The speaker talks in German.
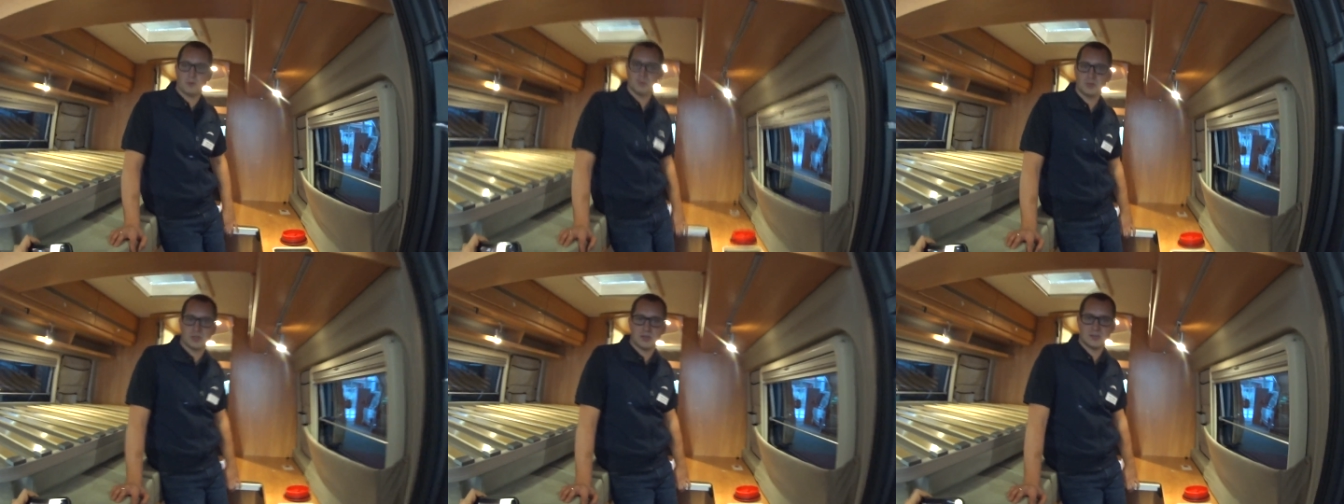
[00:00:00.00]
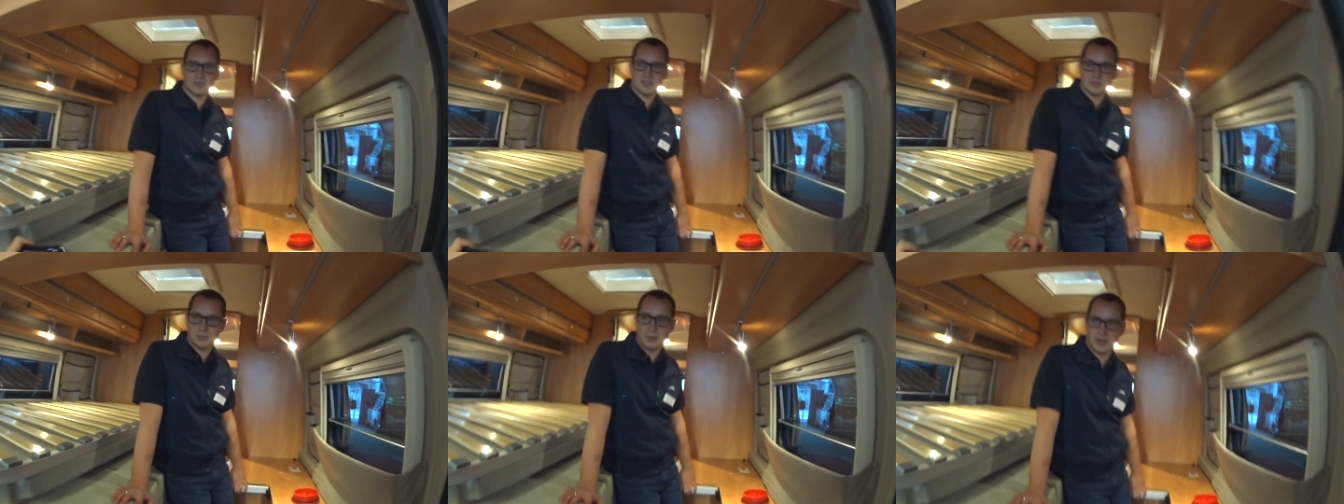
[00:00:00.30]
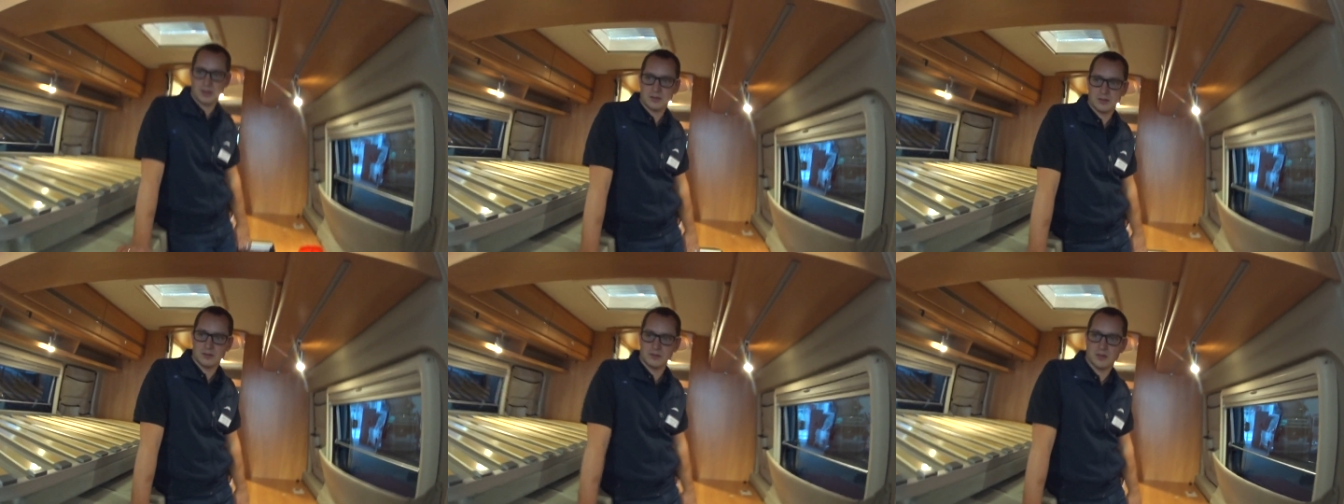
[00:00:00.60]
unter der
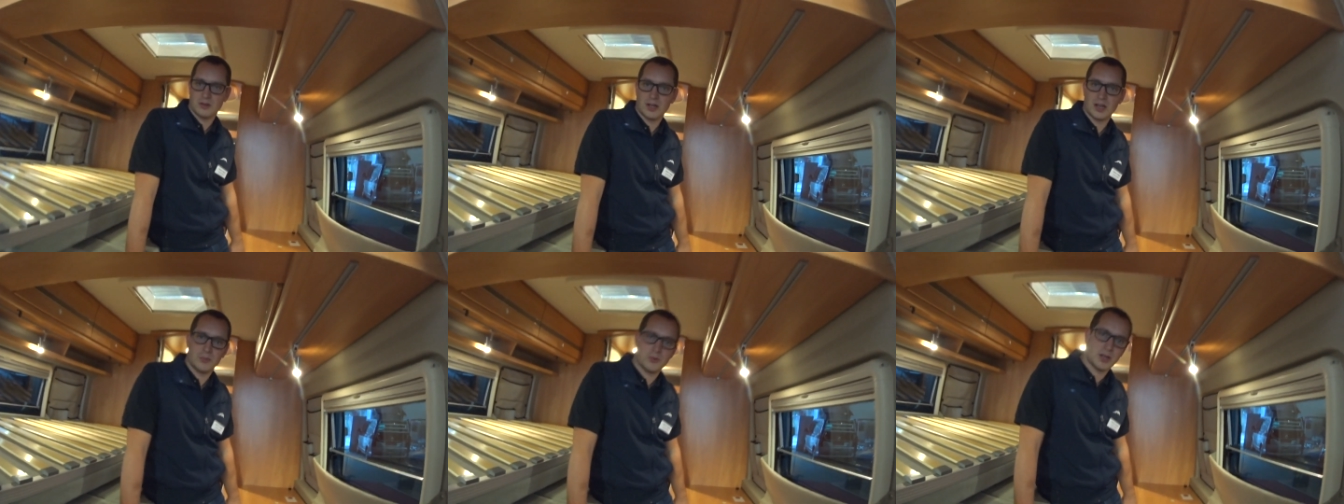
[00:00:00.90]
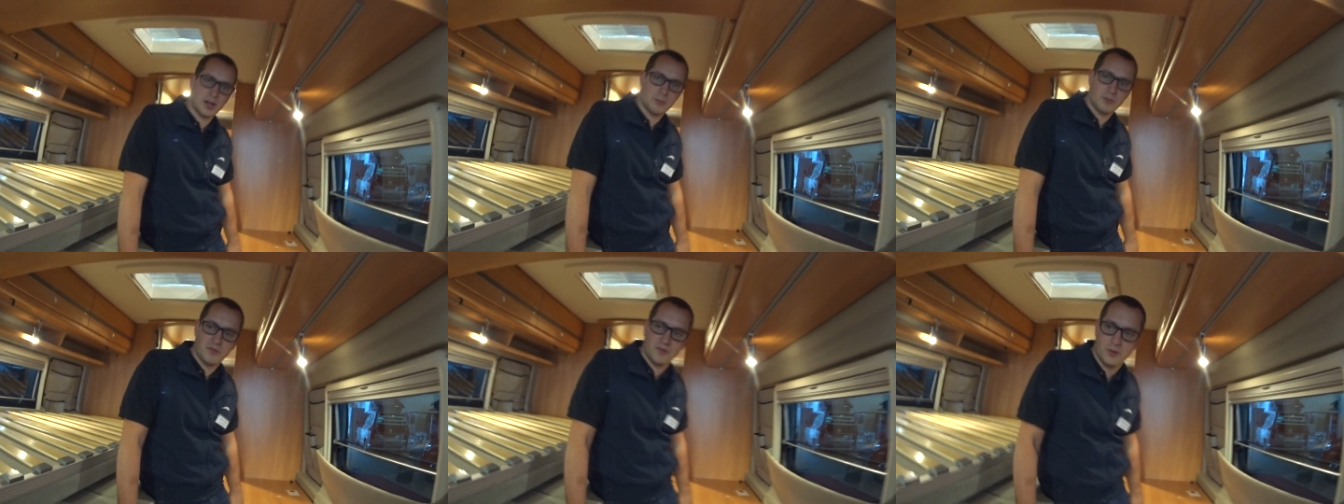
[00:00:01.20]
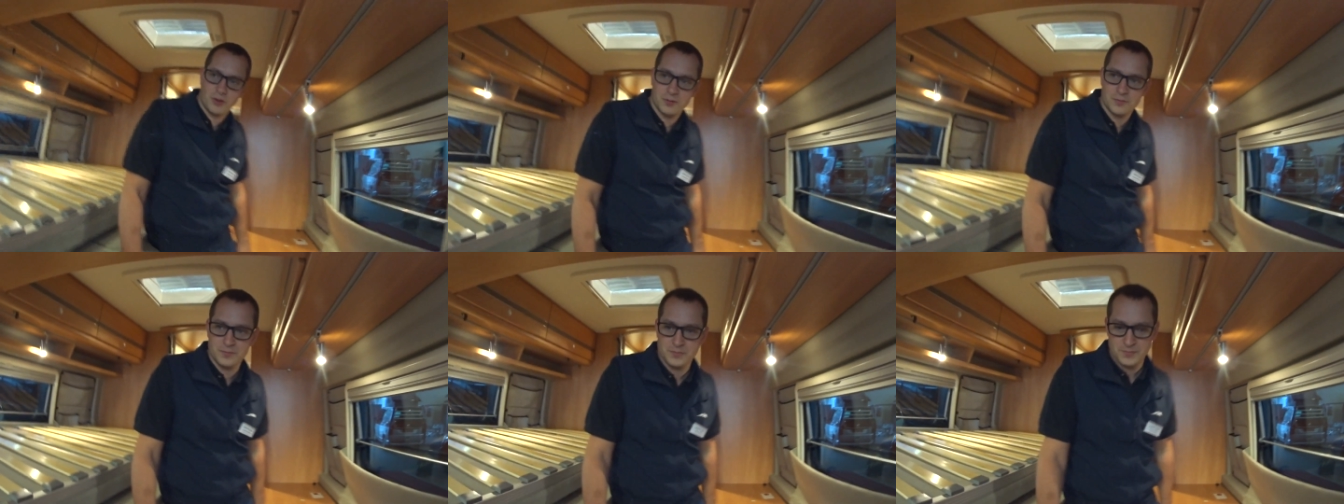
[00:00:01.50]
Sitzbank, da gehen wir gleich mal
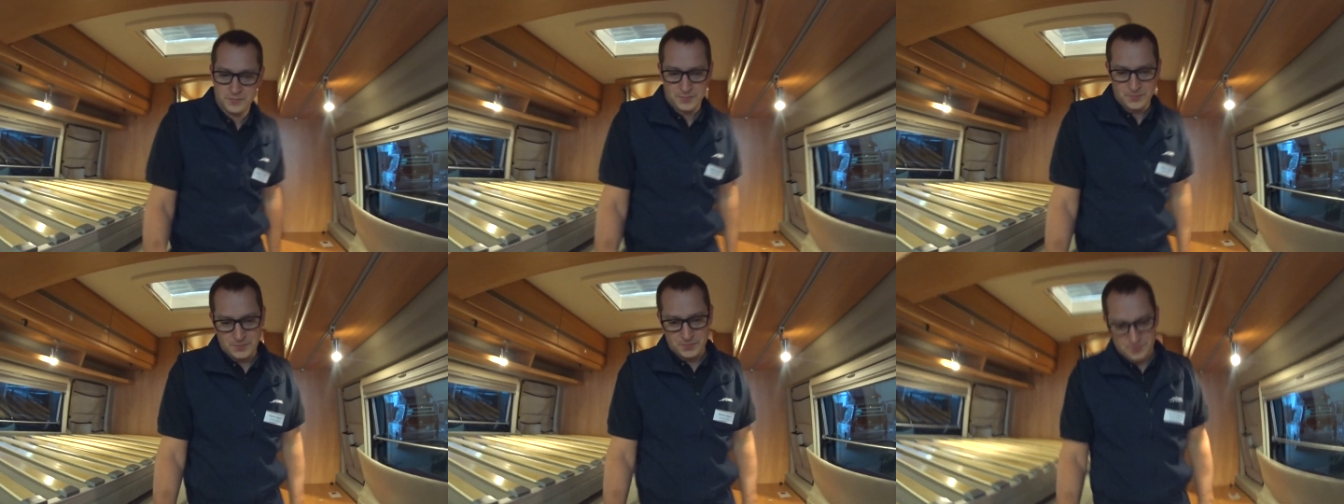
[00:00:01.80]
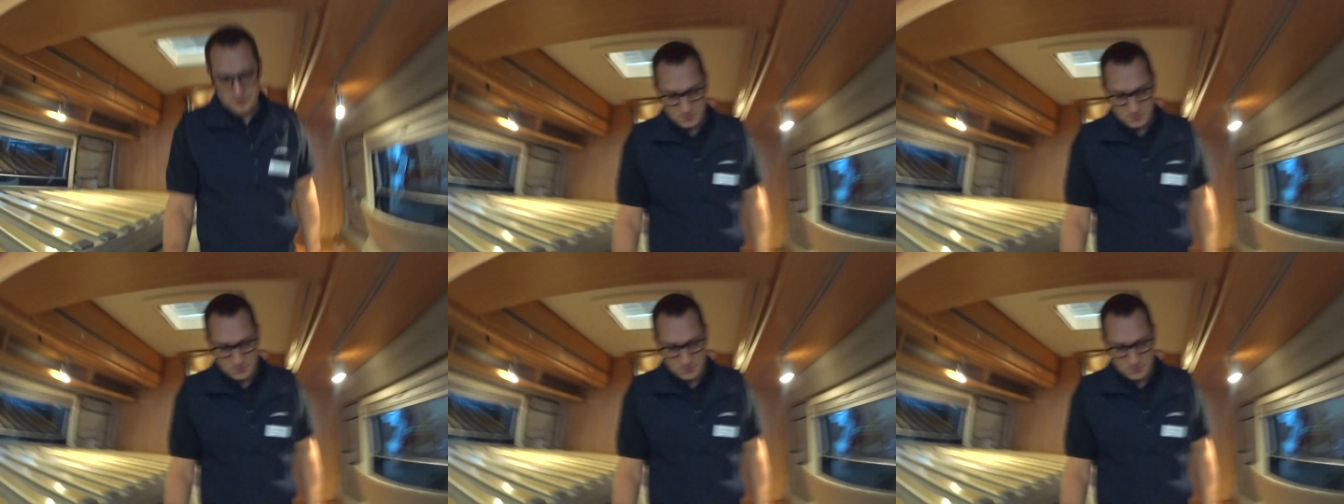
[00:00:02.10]
vor. Okay.